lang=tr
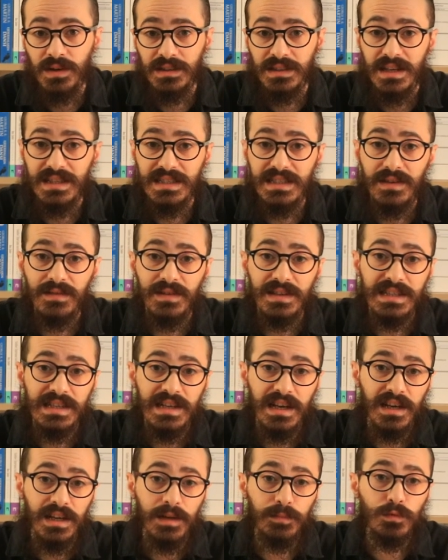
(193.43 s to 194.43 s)
Vatan
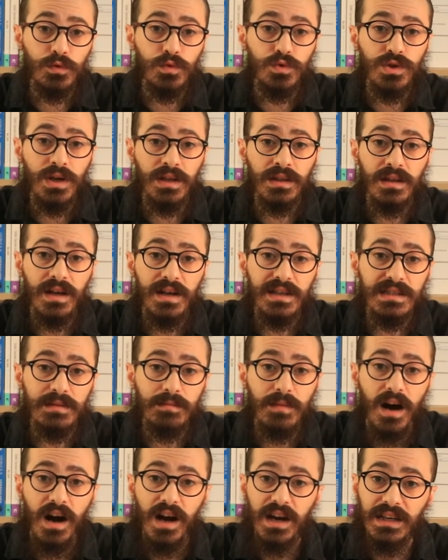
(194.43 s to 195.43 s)
sevgisiyle yanıp düşen
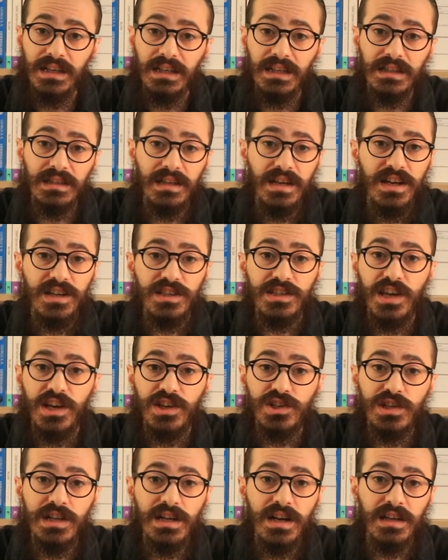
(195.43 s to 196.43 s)
Nazım aynı yıl
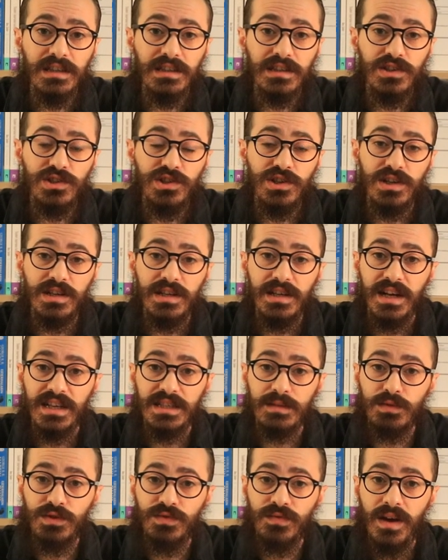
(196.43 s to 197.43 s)
Gençlik adlı şiirini
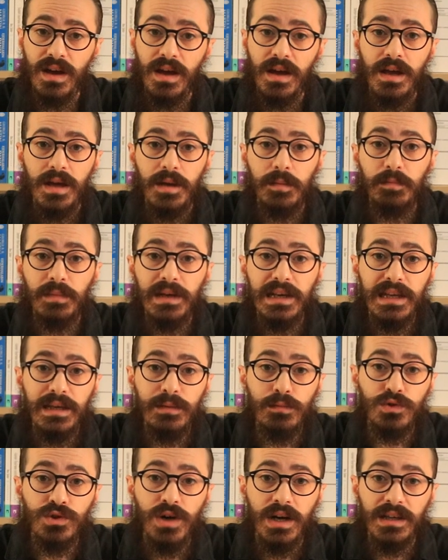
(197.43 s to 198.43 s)
yazmış ve
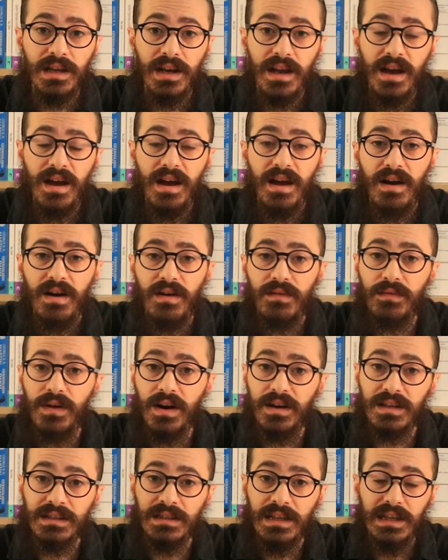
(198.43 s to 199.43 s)
milli mücadeleye
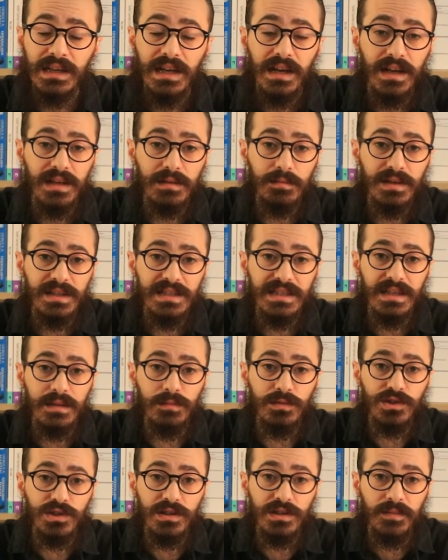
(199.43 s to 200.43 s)
farkındalık yaratmak
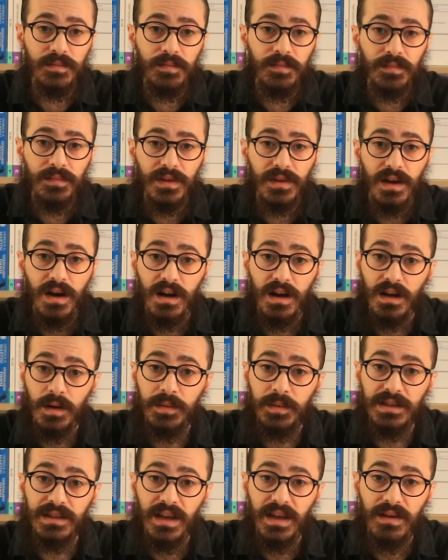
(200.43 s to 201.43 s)
istemişti.
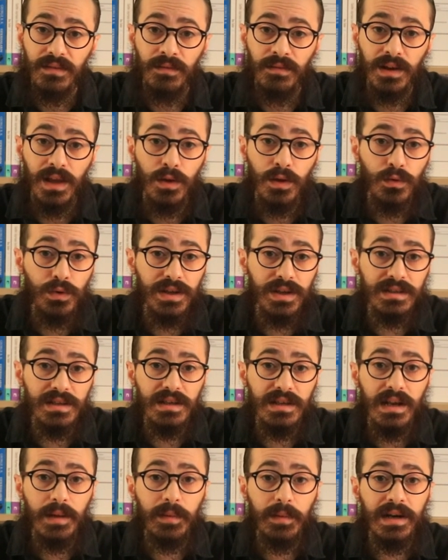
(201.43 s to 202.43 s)
Akabinde Valan
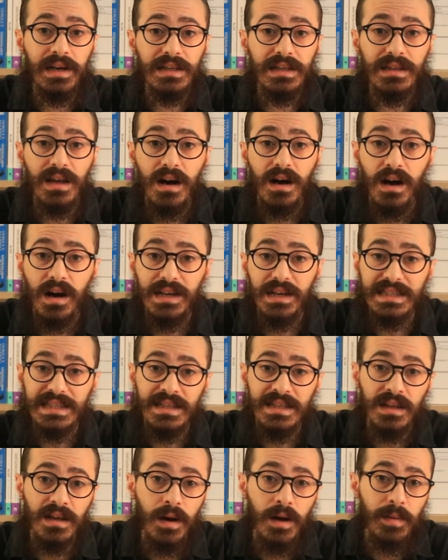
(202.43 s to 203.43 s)
ile birlikte
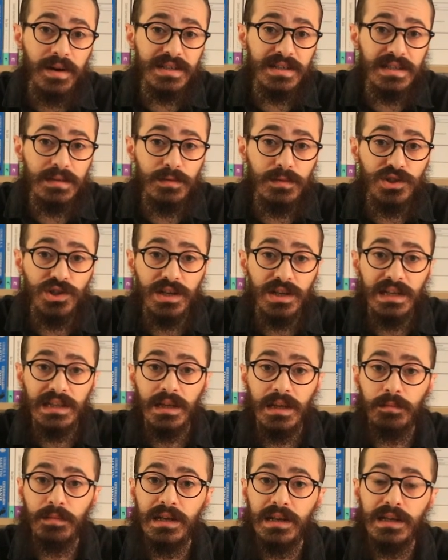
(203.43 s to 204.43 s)
ailesinden habersiz bir
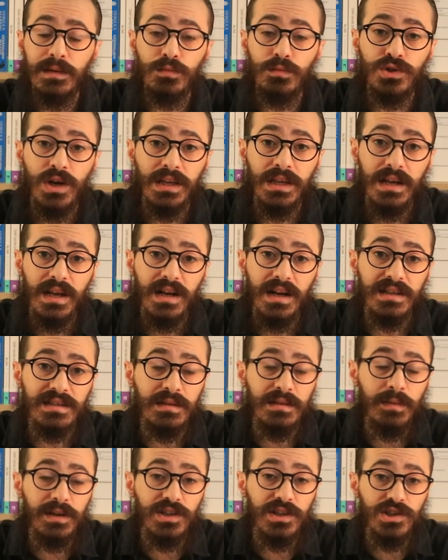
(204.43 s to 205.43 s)
şekilde milli mücadeleye
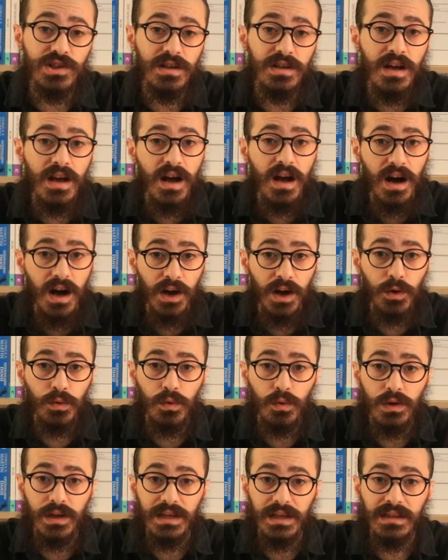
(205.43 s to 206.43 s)
katılmak için
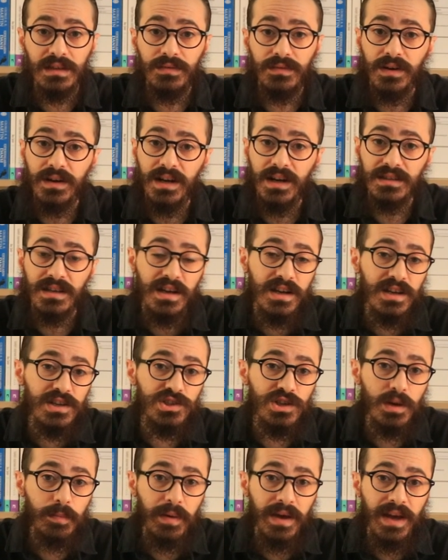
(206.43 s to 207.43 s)
Anadolu'ya gitti fakat
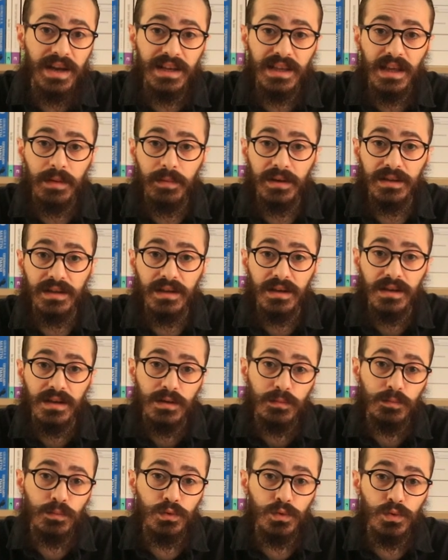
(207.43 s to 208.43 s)
cepheye gidemedi.
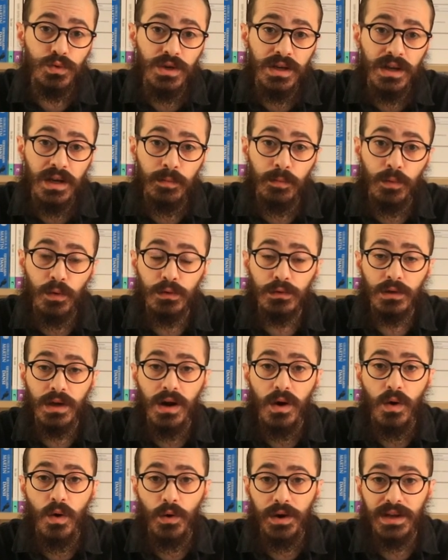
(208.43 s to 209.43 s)
Bunun üzerine
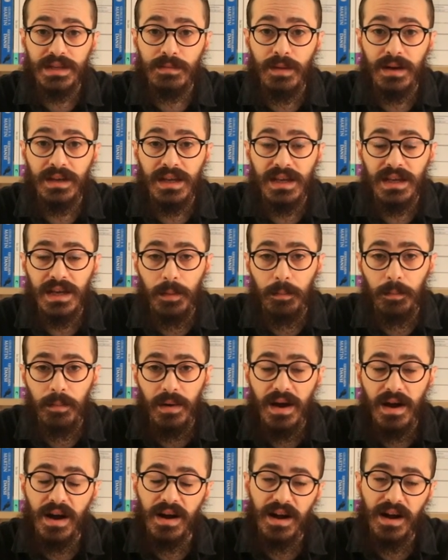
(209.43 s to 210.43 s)
Bolda öğretmenlik
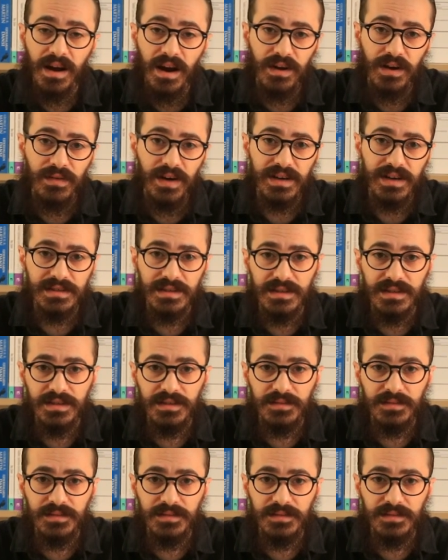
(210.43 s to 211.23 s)
yapmaya karar verdi.